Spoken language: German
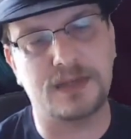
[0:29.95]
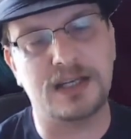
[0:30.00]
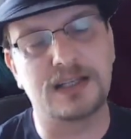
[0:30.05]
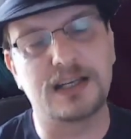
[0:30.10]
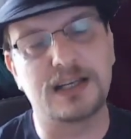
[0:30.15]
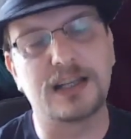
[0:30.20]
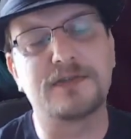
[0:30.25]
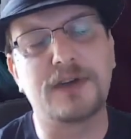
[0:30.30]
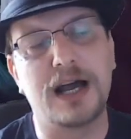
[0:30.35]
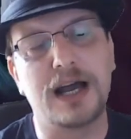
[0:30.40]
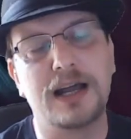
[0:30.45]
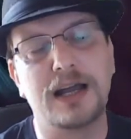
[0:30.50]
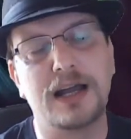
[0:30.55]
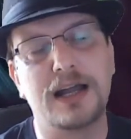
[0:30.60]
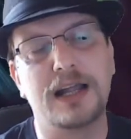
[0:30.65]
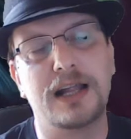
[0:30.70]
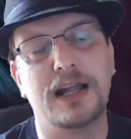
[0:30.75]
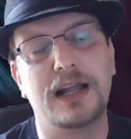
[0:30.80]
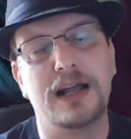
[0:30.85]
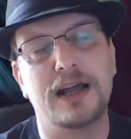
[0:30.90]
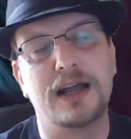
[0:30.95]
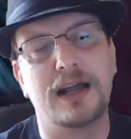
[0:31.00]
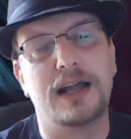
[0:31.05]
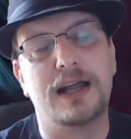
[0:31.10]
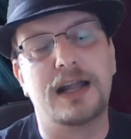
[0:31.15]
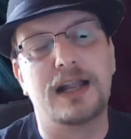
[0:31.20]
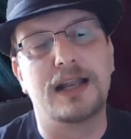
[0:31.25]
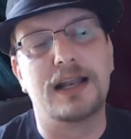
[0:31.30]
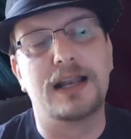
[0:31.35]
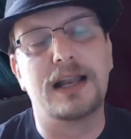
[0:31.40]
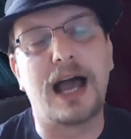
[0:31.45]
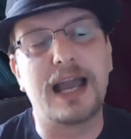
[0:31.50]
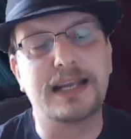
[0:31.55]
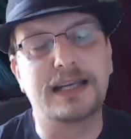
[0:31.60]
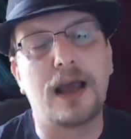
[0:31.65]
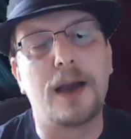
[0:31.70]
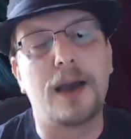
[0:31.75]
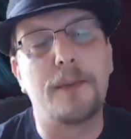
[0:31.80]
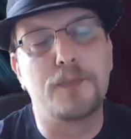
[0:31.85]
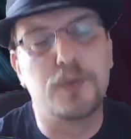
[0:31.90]
Das war
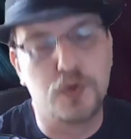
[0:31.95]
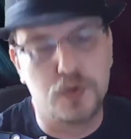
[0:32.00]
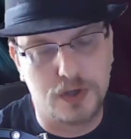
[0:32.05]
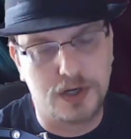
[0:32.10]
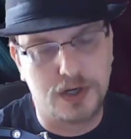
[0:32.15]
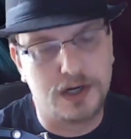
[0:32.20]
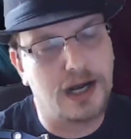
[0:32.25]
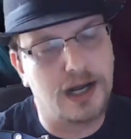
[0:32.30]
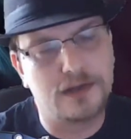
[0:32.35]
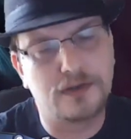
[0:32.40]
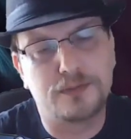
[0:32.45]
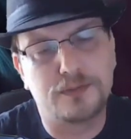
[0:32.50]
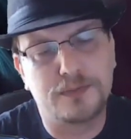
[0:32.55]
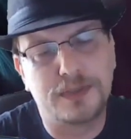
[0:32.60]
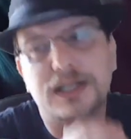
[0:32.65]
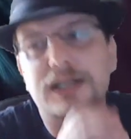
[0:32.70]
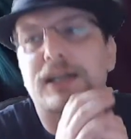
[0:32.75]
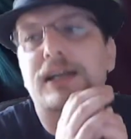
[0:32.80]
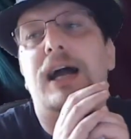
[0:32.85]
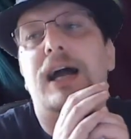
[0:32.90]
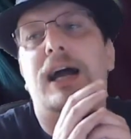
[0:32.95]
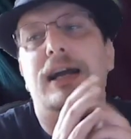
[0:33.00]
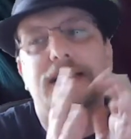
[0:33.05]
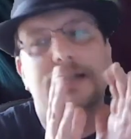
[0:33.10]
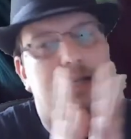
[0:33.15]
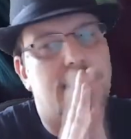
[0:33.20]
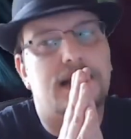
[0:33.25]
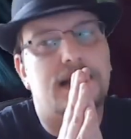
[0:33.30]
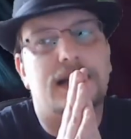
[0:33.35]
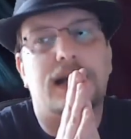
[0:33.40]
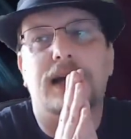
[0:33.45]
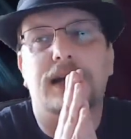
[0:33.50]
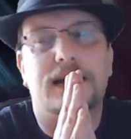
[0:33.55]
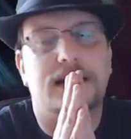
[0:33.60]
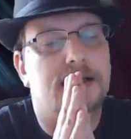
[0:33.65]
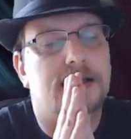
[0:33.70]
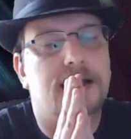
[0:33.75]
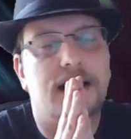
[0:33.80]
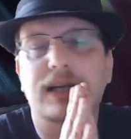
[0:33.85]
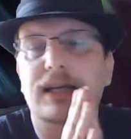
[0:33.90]
Leid pur. Also bitte keine
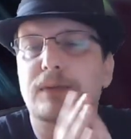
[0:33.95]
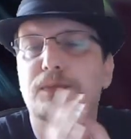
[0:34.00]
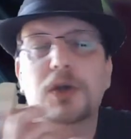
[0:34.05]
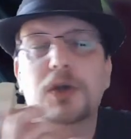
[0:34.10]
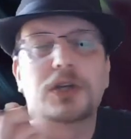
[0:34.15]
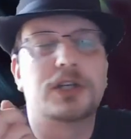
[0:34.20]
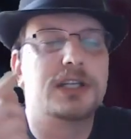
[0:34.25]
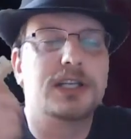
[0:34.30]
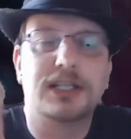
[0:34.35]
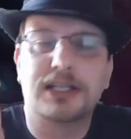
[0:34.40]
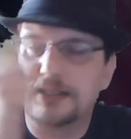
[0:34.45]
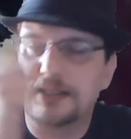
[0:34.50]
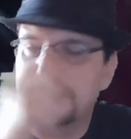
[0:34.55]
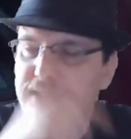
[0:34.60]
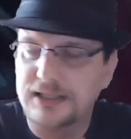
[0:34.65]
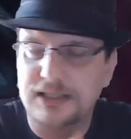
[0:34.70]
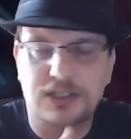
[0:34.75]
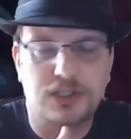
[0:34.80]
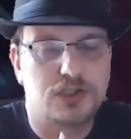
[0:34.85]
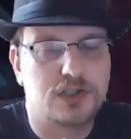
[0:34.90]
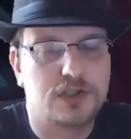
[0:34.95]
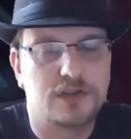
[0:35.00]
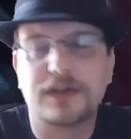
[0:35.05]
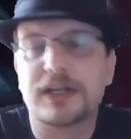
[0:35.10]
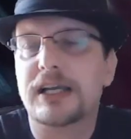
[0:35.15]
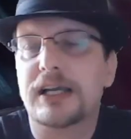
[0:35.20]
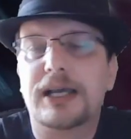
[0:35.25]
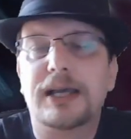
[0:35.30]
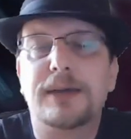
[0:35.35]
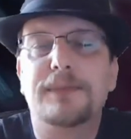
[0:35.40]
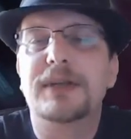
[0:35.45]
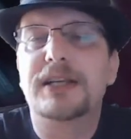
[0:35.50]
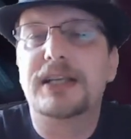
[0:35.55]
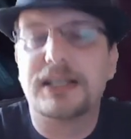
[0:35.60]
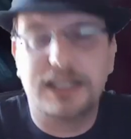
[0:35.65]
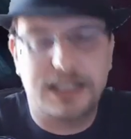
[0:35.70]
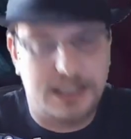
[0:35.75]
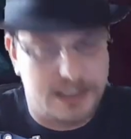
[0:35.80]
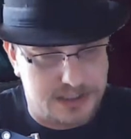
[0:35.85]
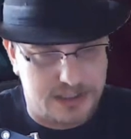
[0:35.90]
Titanic. Nein, ich möchte nicht das sinkende Schiff. Bitte
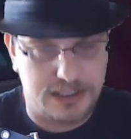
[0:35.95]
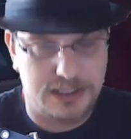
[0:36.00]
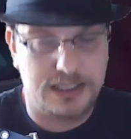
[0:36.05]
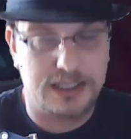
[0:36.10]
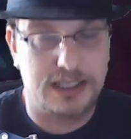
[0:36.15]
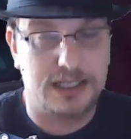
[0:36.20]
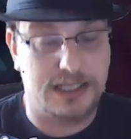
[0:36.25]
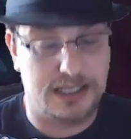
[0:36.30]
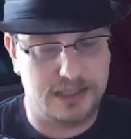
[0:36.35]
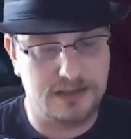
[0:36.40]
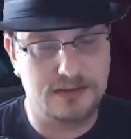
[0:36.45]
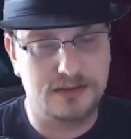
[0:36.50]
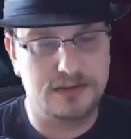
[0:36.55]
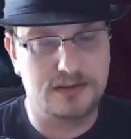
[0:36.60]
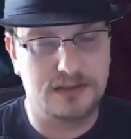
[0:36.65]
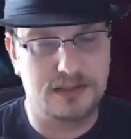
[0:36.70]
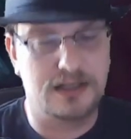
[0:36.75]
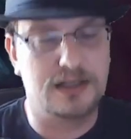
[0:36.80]
nicht. Ja?